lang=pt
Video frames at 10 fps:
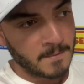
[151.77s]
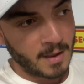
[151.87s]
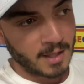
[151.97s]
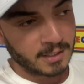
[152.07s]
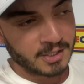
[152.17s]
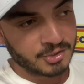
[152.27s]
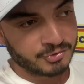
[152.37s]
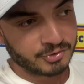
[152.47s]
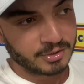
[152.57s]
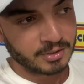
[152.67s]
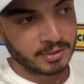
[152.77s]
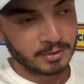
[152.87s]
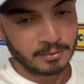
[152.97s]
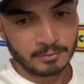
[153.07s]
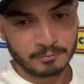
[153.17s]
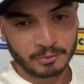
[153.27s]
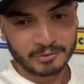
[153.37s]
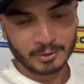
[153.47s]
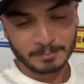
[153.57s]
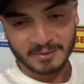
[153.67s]
além de
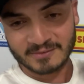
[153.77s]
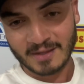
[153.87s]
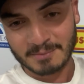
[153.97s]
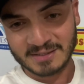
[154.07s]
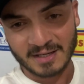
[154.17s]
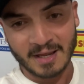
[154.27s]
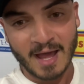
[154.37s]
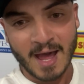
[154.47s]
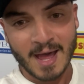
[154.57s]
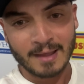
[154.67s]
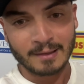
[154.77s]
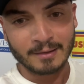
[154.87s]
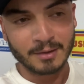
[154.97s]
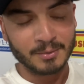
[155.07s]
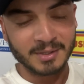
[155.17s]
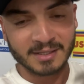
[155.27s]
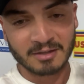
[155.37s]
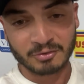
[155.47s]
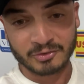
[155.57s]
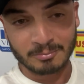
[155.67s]
você não precisar me entregar, e eu ir
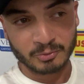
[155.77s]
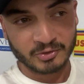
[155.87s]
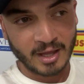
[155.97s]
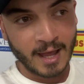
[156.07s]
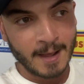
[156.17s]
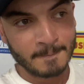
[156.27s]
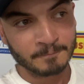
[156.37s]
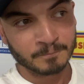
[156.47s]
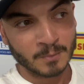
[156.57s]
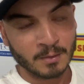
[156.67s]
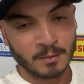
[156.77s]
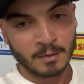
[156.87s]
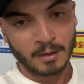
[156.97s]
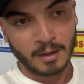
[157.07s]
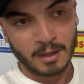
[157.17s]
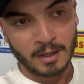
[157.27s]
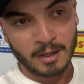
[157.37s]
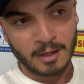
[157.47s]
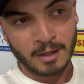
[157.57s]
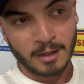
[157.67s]
até você buscar,
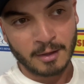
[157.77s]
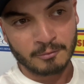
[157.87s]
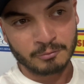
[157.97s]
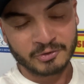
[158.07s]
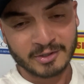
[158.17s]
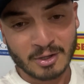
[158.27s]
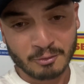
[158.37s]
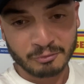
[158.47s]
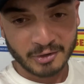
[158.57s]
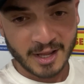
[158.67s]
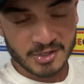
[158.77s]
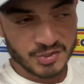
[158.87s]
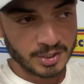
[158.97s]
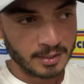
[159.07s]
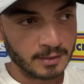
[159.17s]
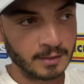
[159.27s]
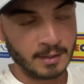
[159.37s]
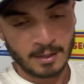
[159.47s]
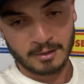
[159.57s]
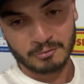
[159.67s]
é, você tem o frete
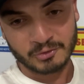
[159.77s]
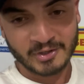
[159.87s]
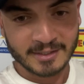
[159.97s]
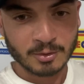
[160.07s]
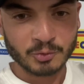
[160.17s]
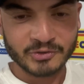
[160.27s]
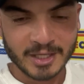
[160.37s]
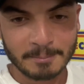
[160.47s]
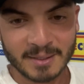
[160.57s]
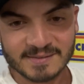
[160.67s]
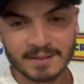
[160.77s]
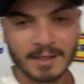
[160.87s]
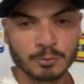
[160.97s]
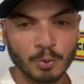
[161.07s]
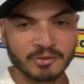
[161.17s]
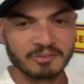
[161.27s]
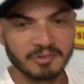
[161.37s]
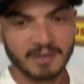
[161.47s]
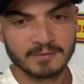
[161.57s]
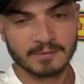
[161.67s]
e você ainda consegue parcelar em 12
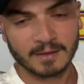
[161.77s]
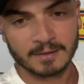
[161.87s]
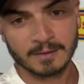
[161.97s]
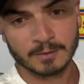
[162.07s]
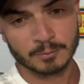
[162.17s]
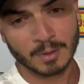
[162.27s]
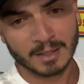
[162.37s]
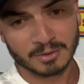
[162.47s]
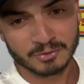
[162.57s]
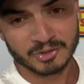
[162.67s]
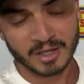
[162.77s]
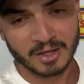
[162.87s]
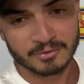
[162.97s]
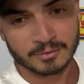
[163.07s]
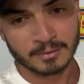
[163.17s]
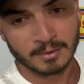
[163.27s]
vezes aí no cartão de crédito.